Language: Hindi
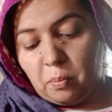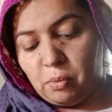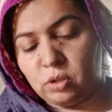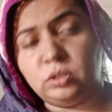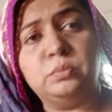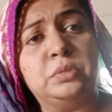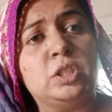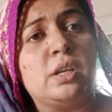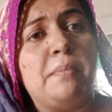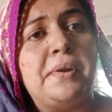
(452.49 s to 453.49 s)
बहुत ही
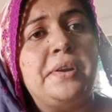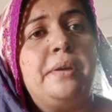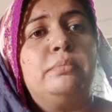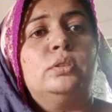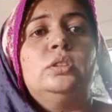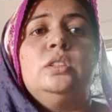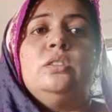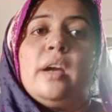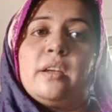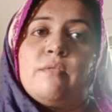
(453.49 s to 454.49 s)
मज़े के बने हैं बहुत ही
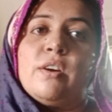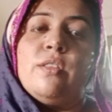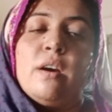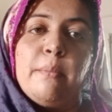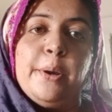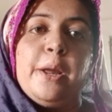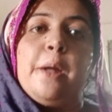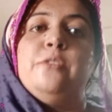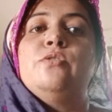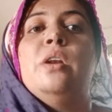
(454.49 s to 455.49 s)
जायकेबादार बने
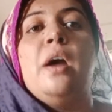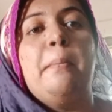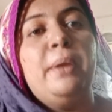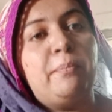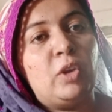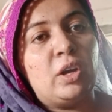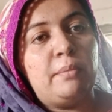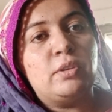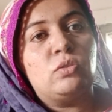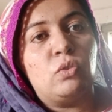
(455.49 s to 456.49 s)
हैं इंशाल्लाह आप भी अपने घर
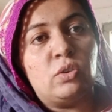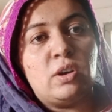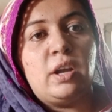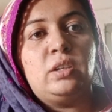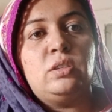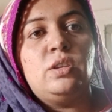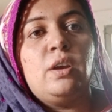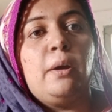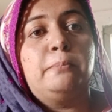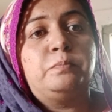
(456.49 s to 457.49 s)
में ज़रूर ट्राई कीजिएगा